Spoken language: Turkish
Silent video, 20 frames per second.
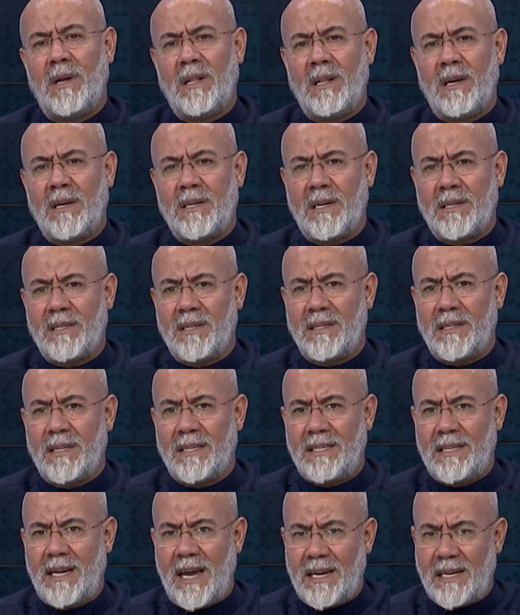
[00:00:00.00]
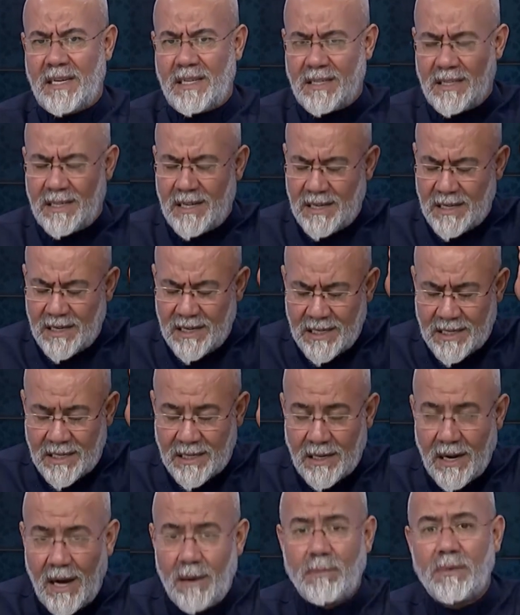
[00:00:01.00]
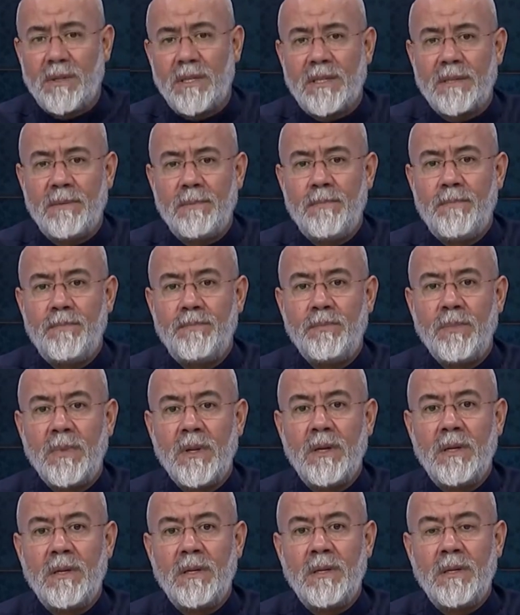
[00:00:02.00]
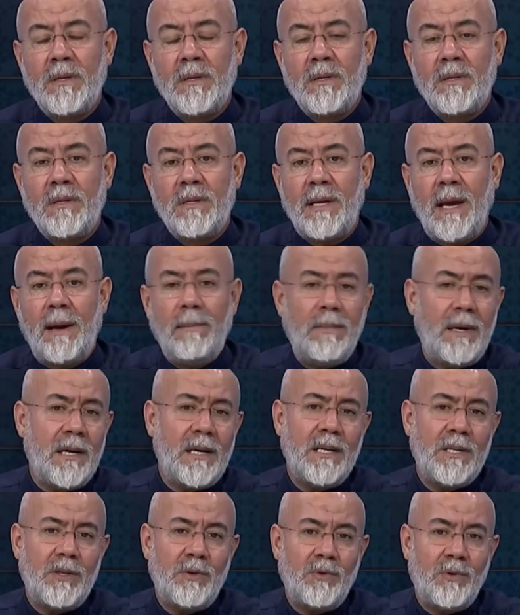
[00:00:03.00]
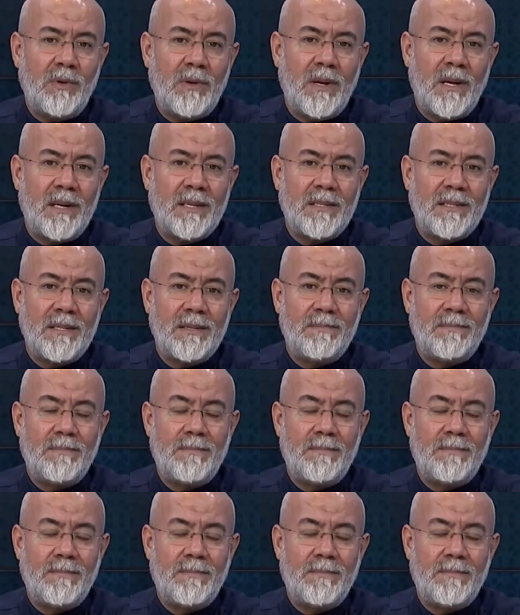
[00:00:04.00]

Allah katında tek din İslam'dır. Tebliğ ediyorlardı.